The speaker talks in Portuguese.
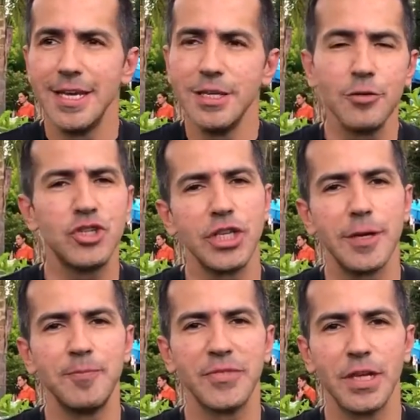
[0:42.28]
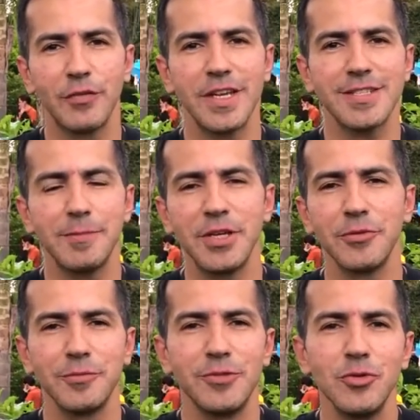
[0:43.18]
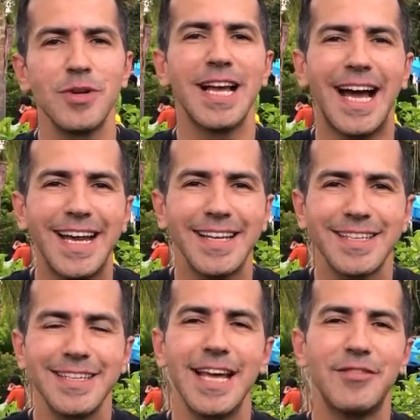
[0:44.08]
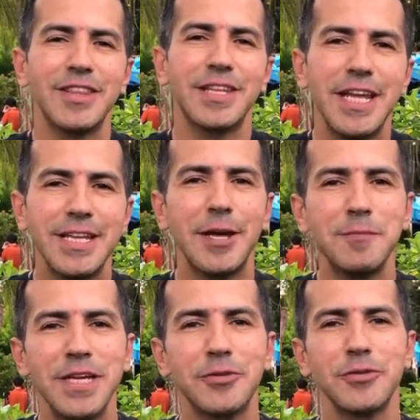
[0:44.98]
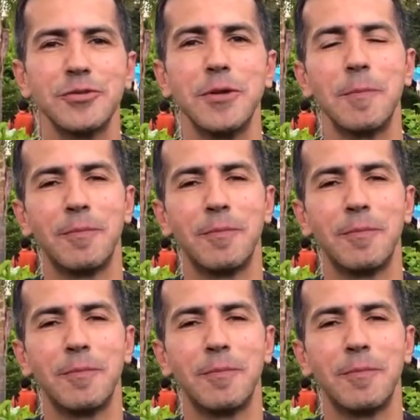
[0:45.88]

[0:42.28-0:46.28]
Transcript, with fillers: E um dia eu fiquei sabendo de um cara que dava treinamentos,